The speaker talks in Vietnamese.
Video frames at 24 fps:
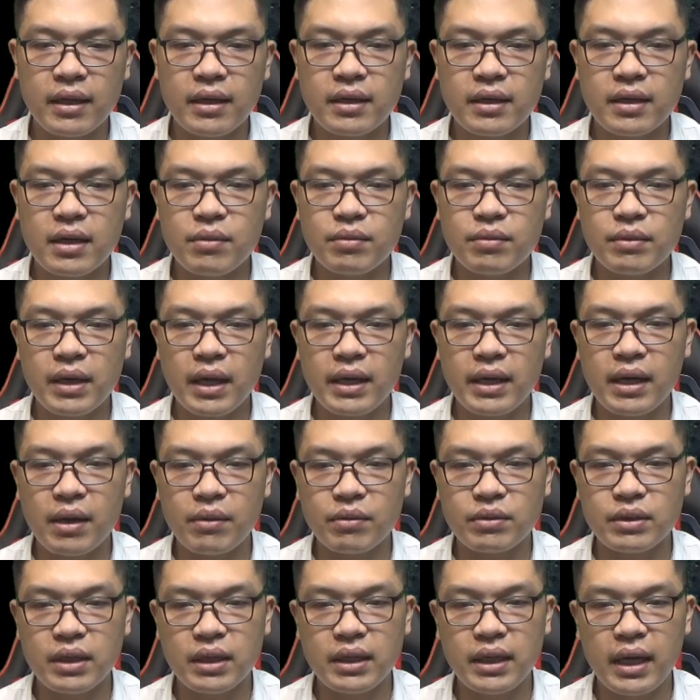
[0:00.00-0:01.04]
không cách nào
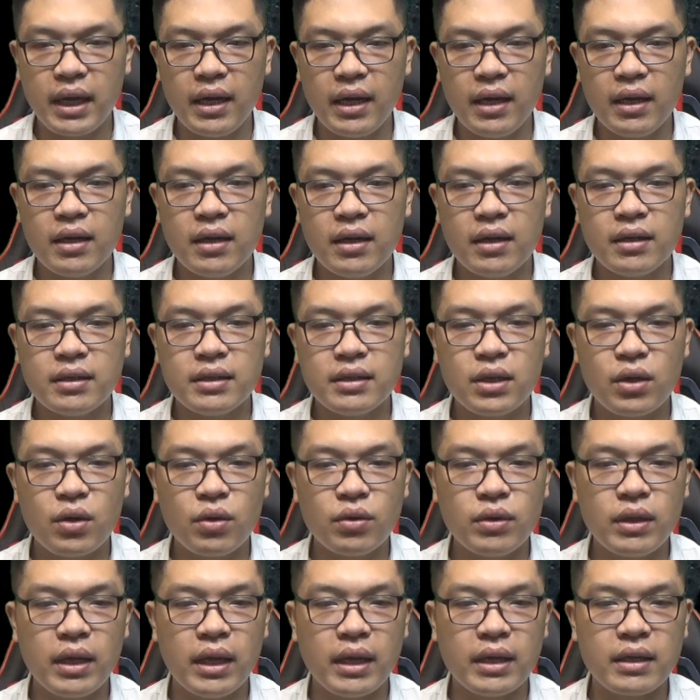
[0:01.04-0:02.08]
tránh né, chỉ có
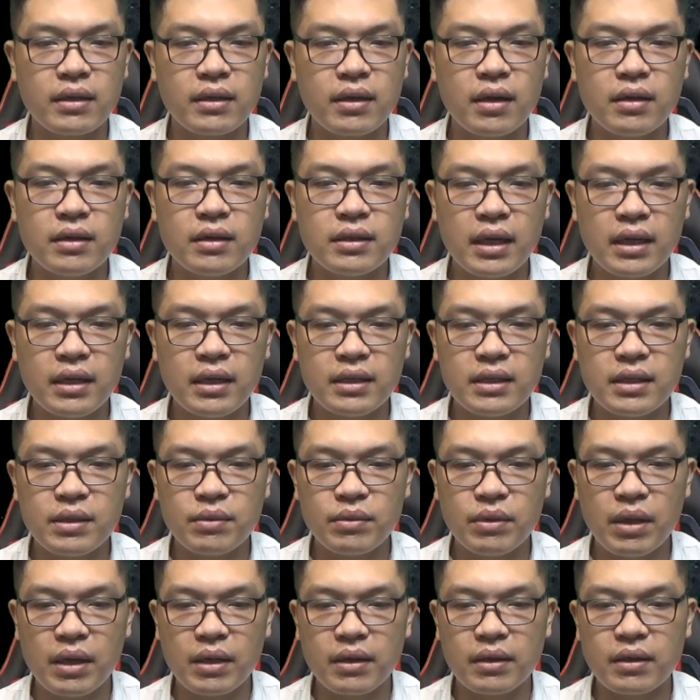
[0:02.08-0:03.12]
thể cứng rắn chịu
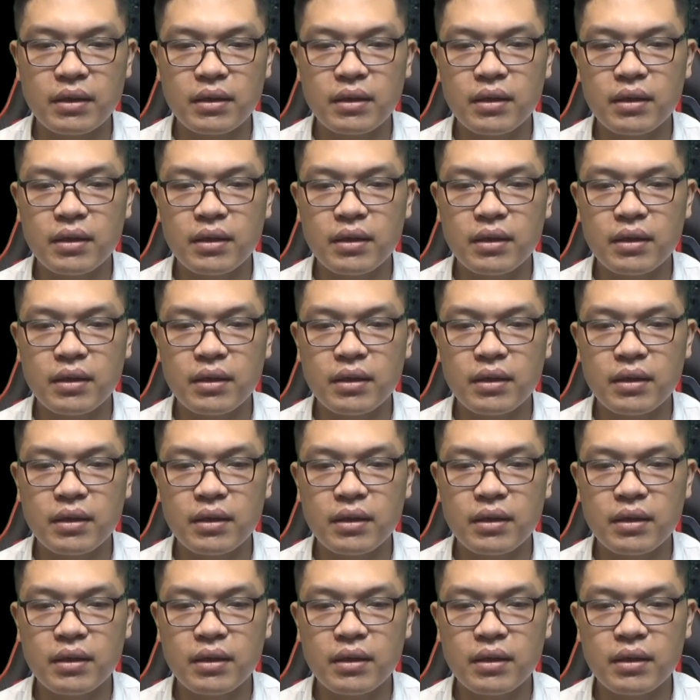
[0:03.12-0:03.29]
đựng.